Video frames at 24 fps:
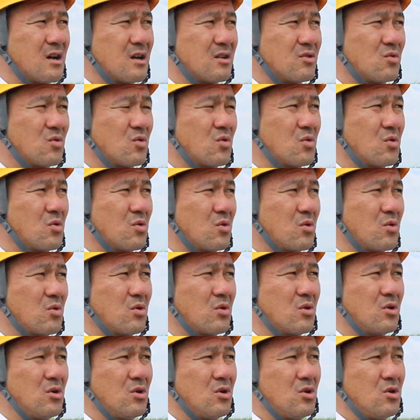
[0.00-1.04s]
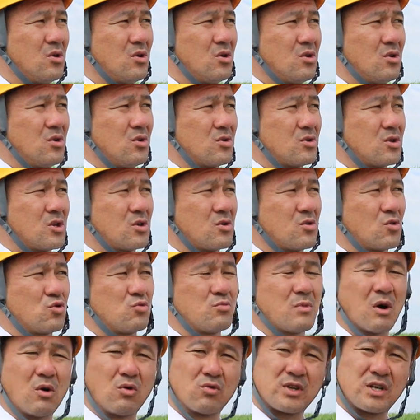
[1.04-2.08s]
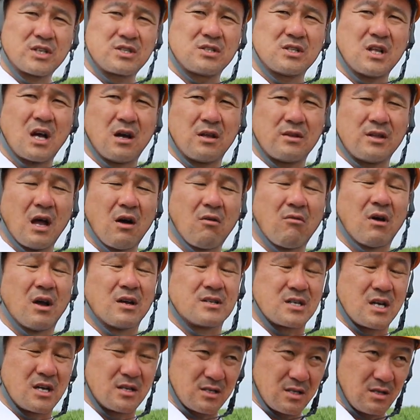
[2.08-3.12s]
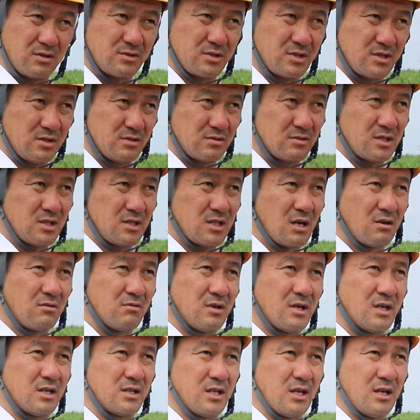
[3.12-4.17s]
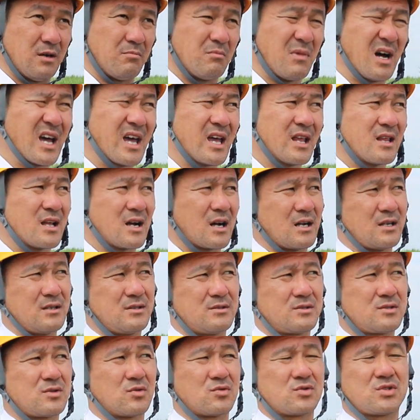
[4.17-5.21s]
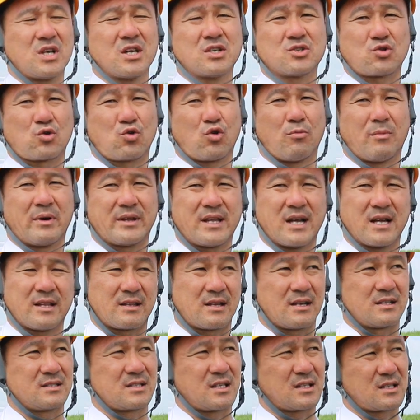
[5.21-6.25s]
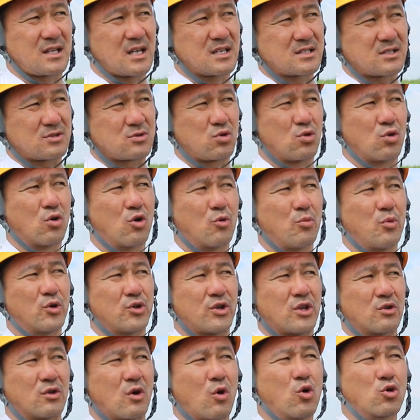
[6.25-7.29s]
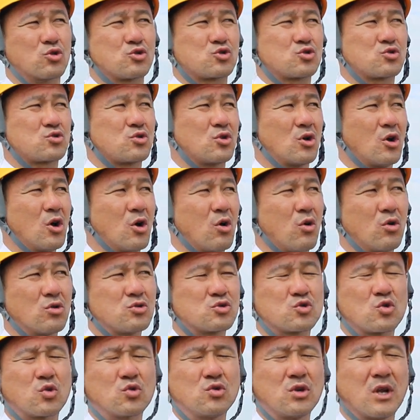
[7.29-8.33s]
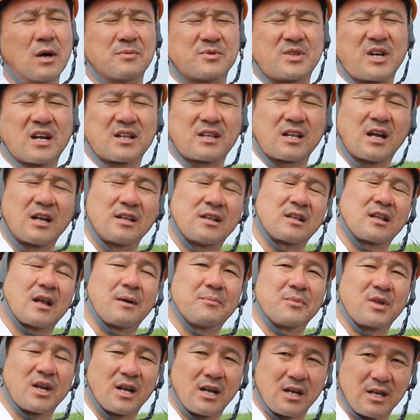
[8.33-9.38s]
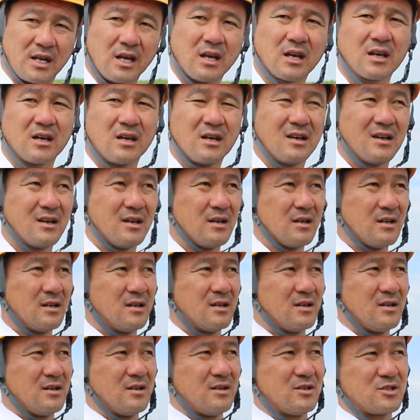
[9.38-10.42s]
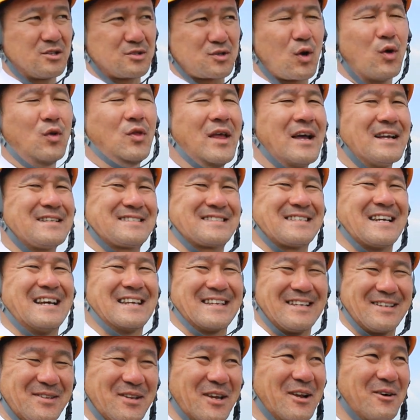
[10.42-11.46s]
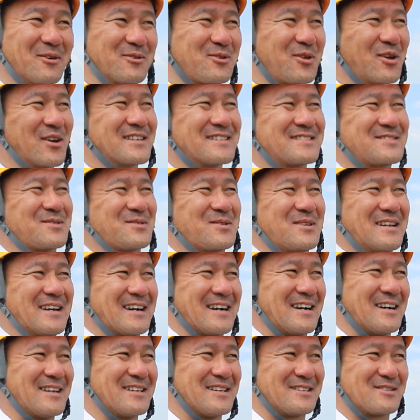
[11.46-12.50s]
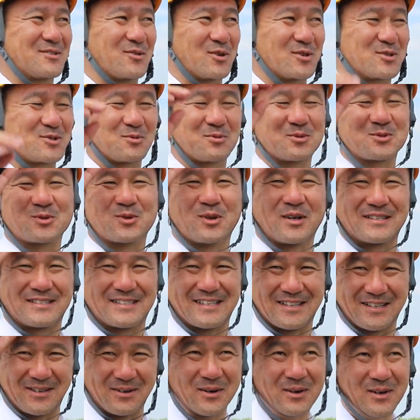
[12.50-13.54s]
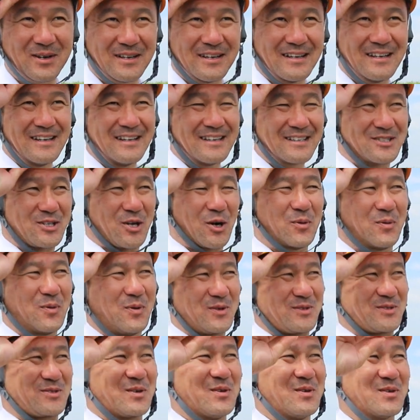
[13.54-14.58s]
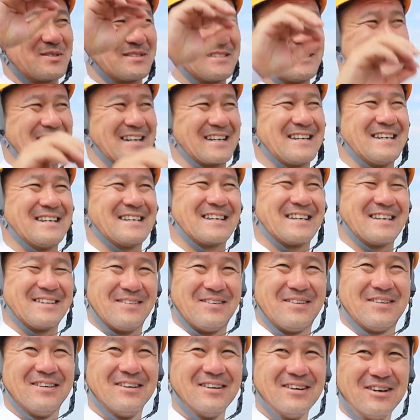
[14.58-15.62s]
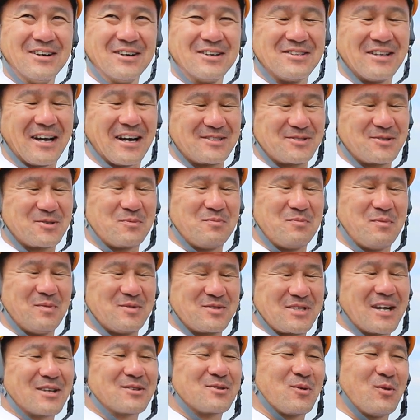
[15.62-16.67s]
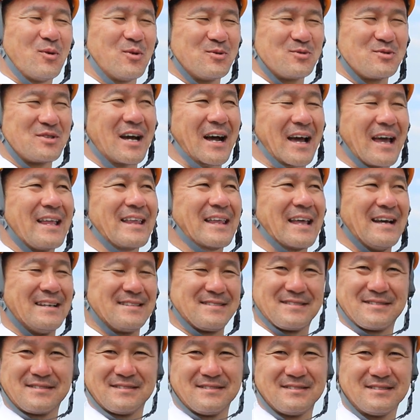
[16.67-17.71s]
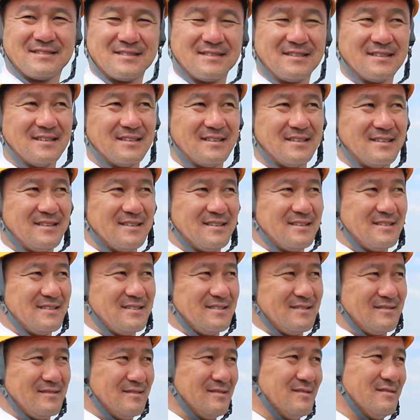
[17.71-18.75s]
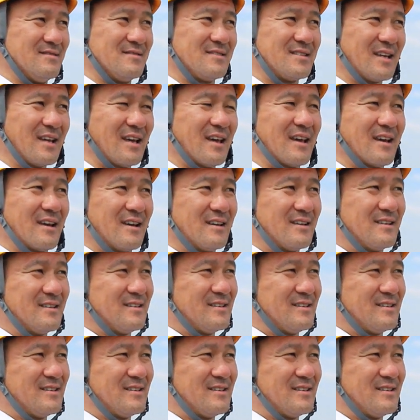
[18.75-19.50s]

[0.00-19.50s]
あのー、結局まあ同じな名古屋じゃないですかうちで名古屋で前なんかその前職お前なんだって言ったら確かそれを覚えてるのはホスホストクラブで働いてたみたいなねそんなやつじゃよデラオトラしそうななんか変なトラしょぼそうなんですよねしょぼそうって言ったらあかんけどなんかちょっとちゃんとなんか変なやつ、うん、で